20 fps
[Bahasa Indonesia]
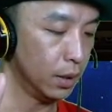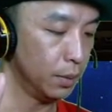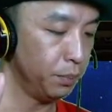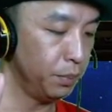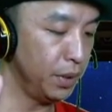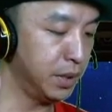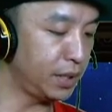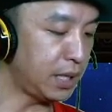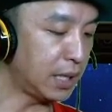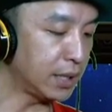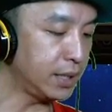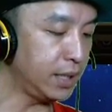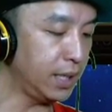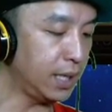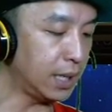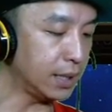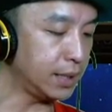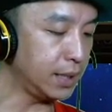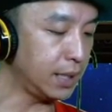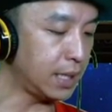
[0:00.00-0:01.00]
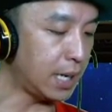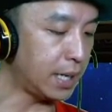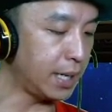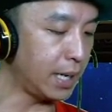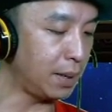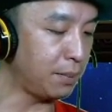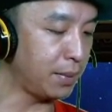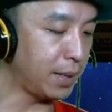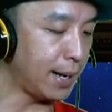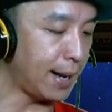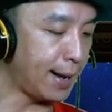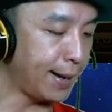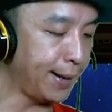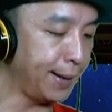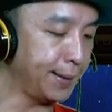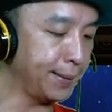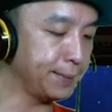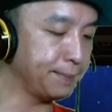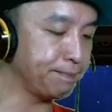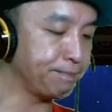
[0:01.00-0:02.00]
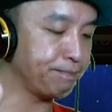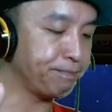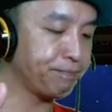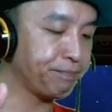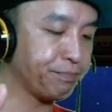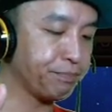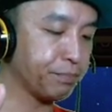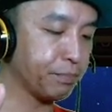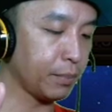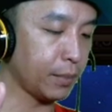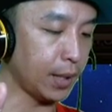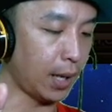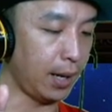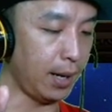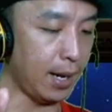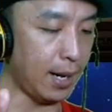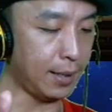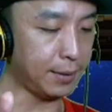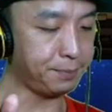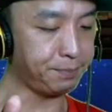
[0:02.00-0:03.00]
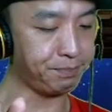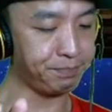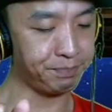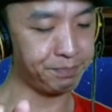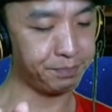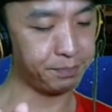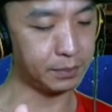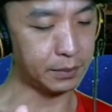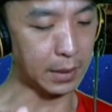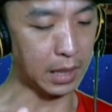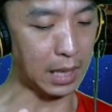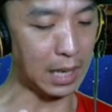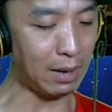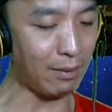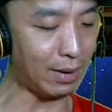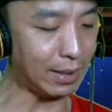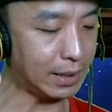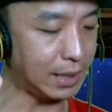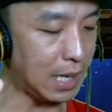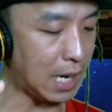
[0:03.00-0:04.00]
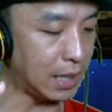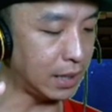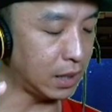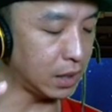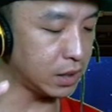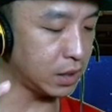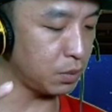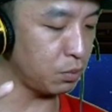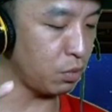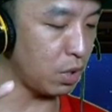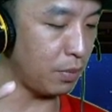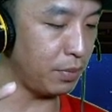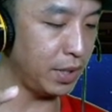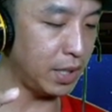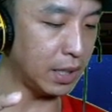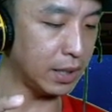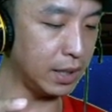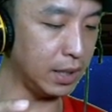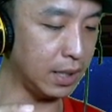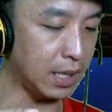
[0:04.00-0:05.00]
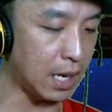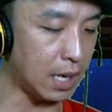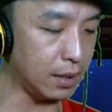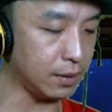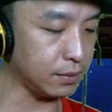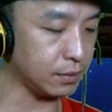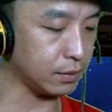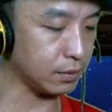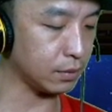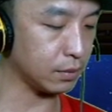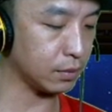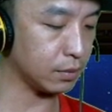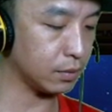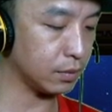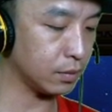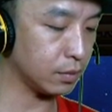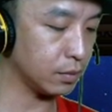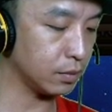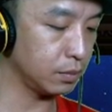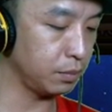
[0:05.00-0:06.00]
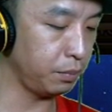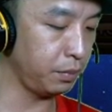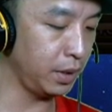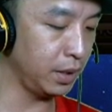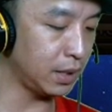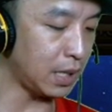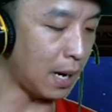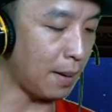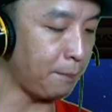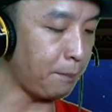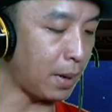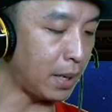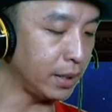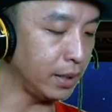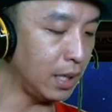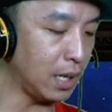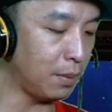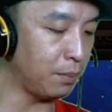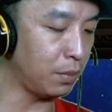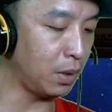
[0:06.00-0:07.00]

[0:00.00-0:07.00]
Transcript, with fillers: Bintang tiga tidak ada yang menarik. Ya. Lewati aja semua bintang tiga. Bintang empat yang